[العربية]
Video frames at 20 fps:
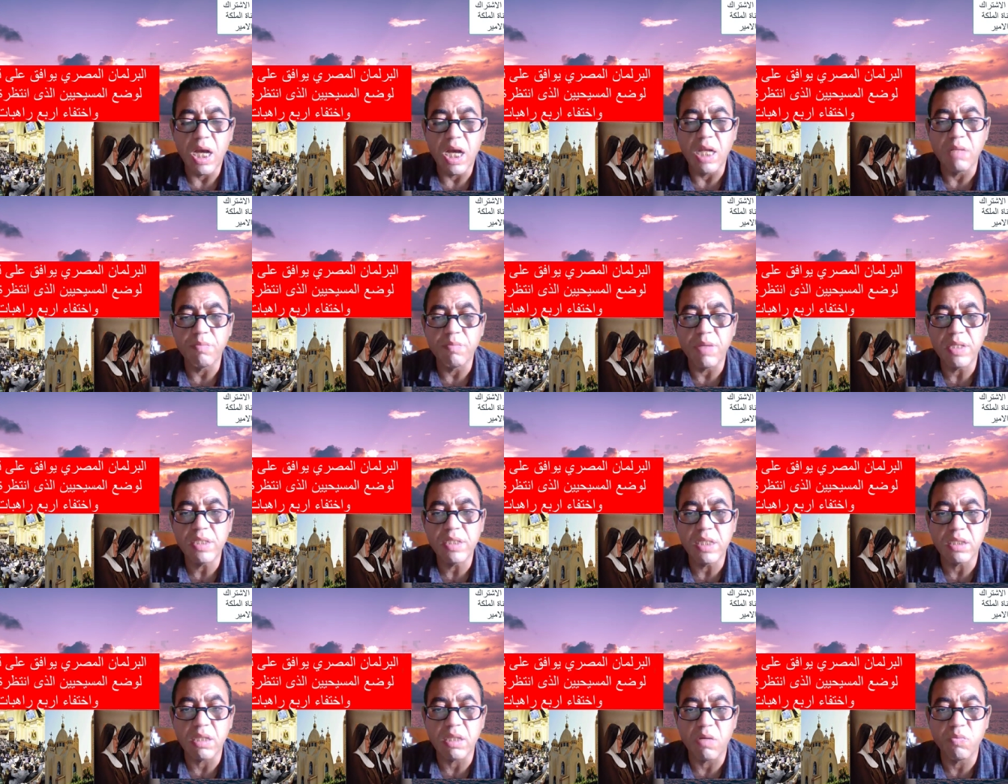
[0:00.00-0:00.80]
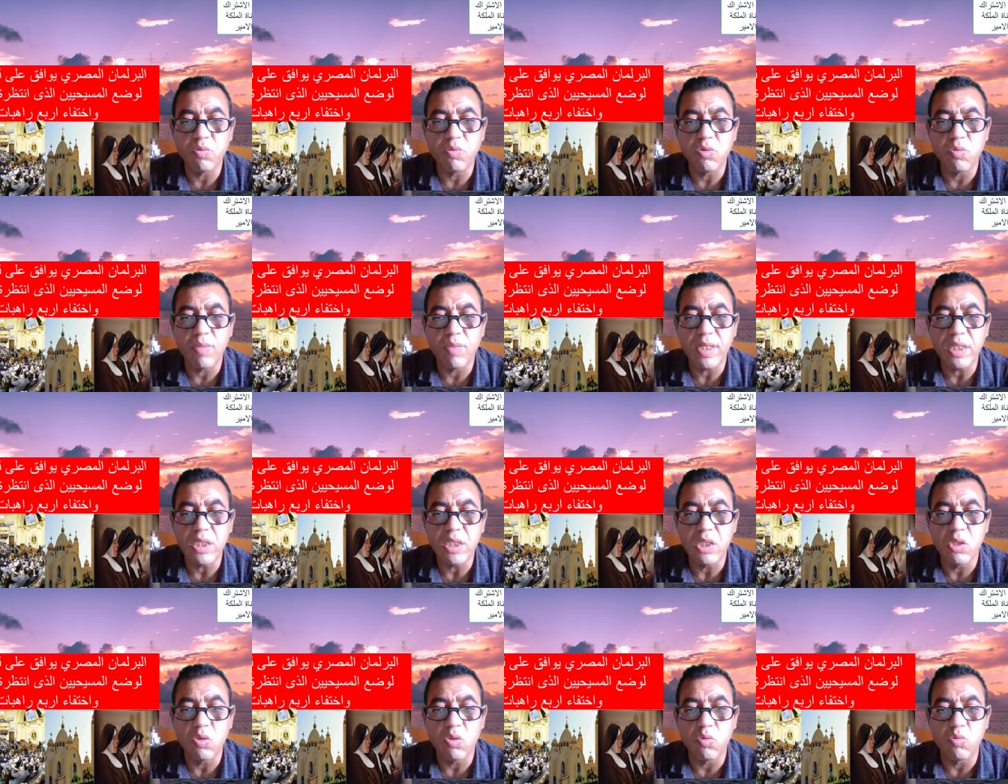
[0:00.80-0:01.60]
ألمانيا ترفض منح
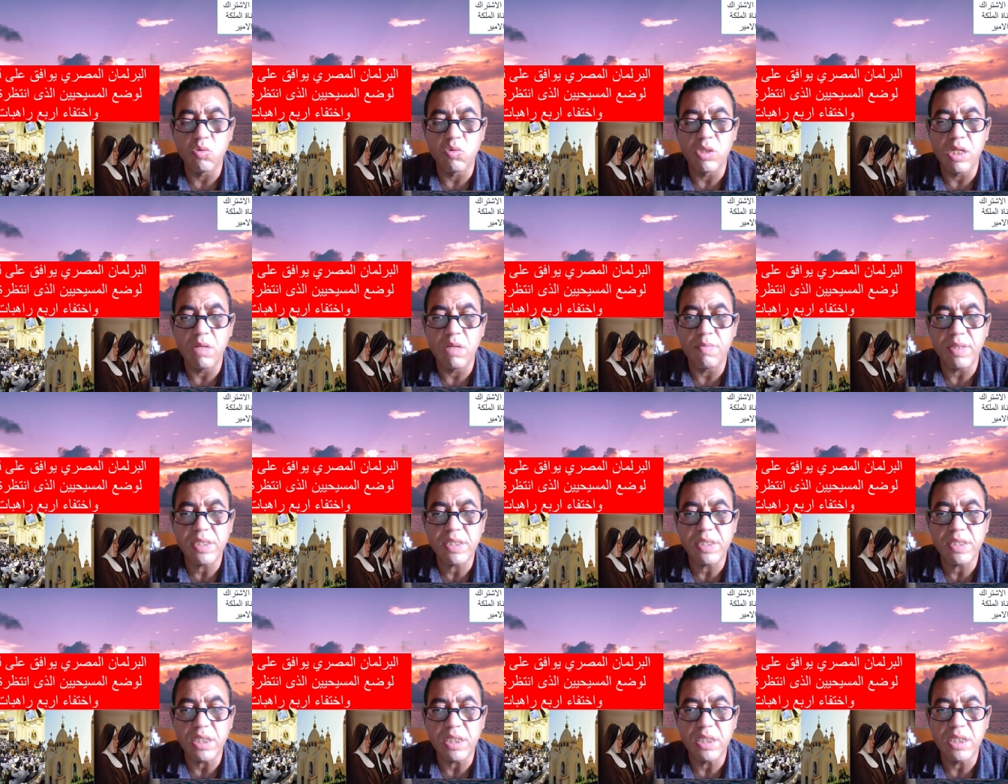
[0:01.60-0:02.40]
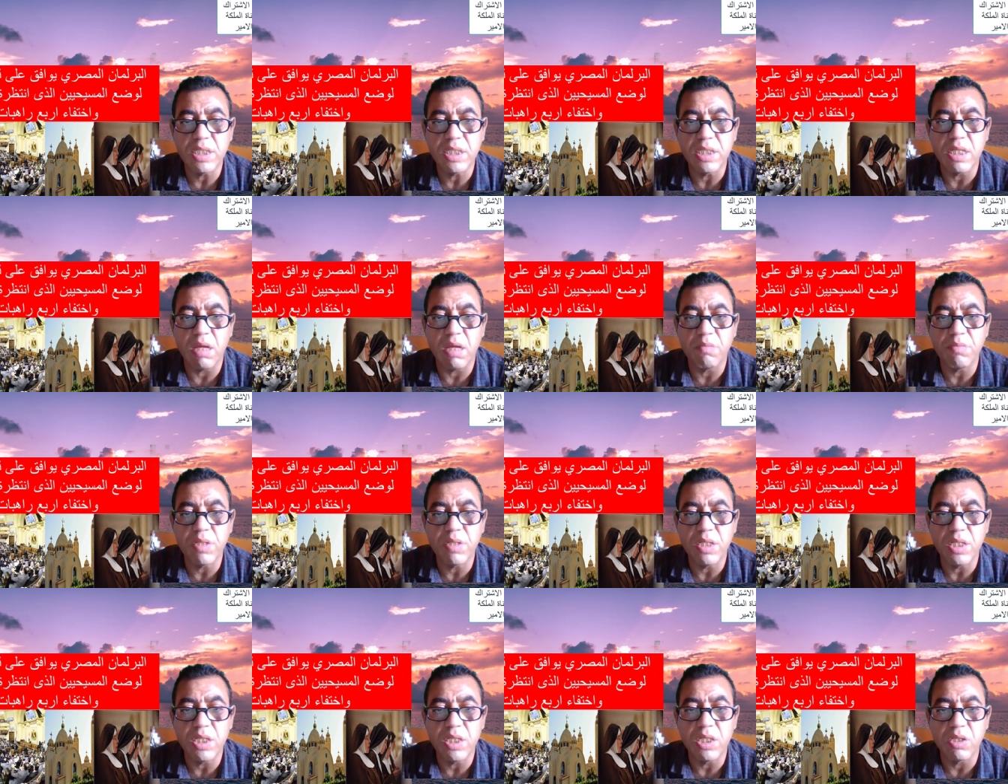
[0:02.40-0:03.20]
اللجوء للمسيحيين
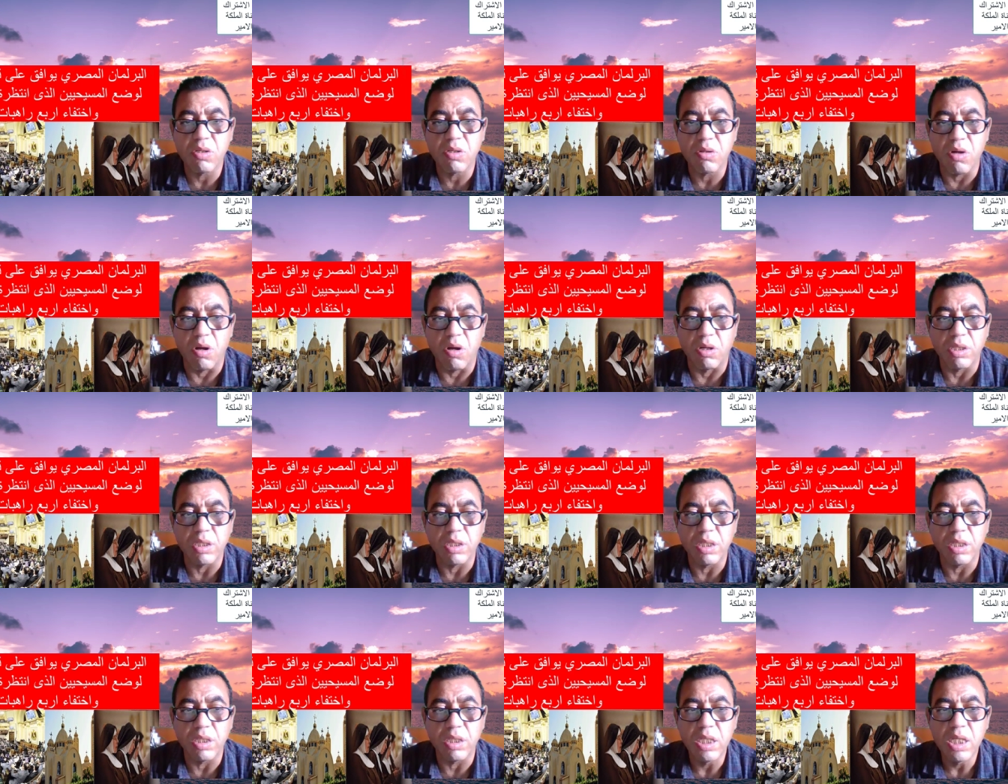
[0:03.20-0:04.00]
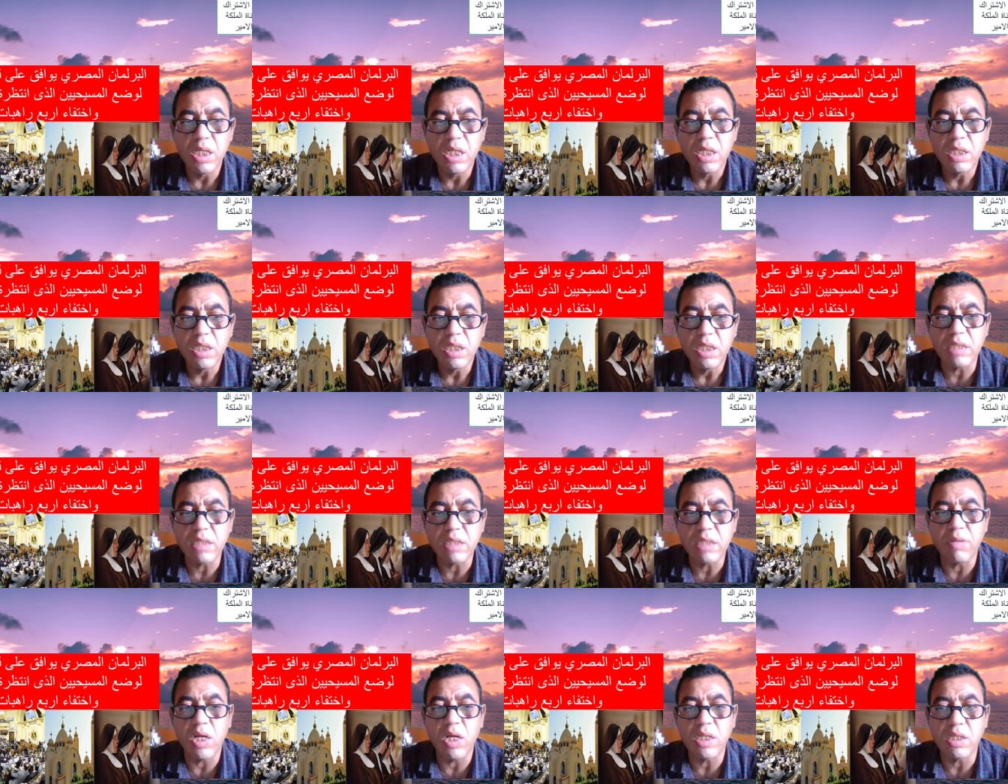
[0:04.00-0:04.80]
من إيران
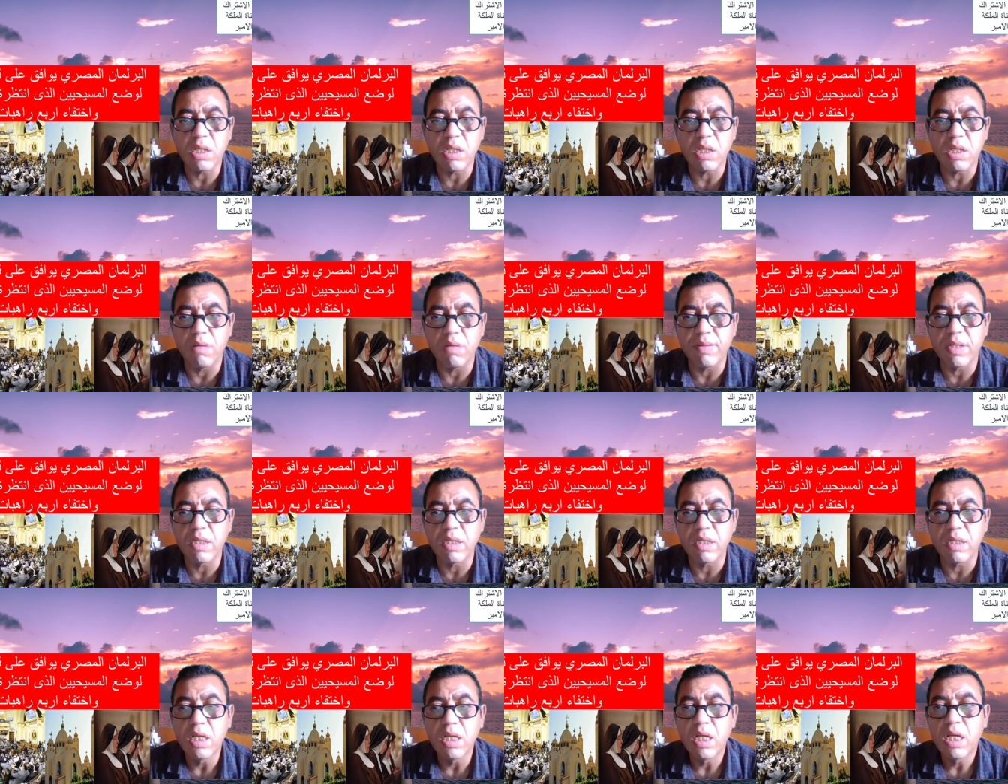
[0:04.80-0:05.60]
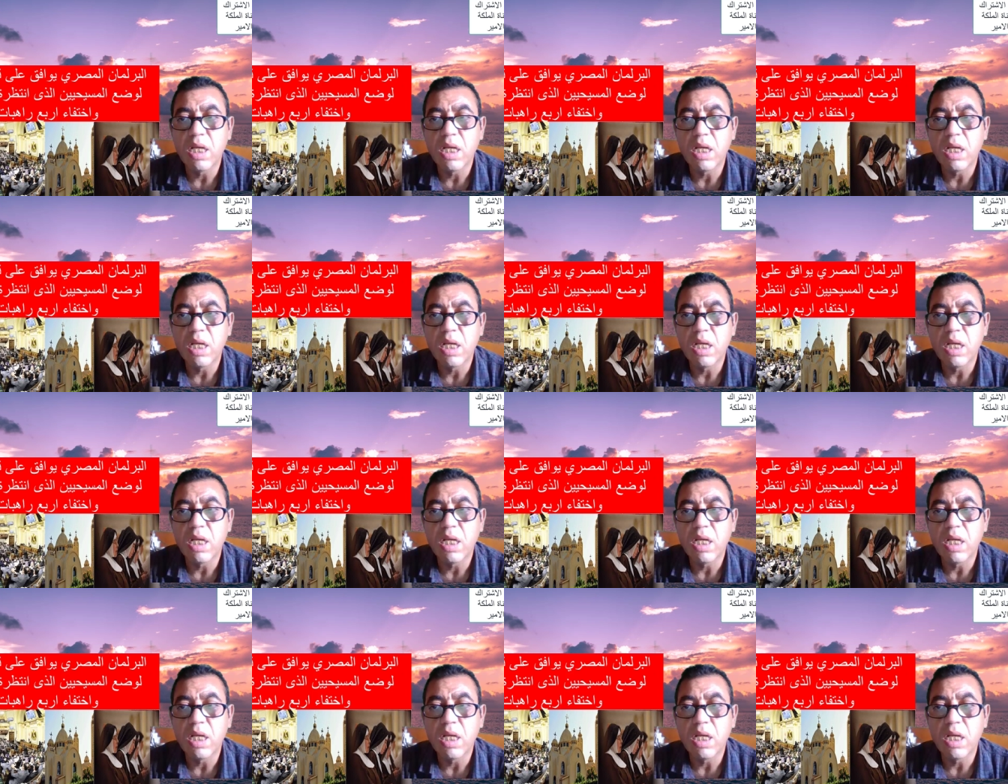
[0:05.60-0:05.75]
اسمع هذا الخبر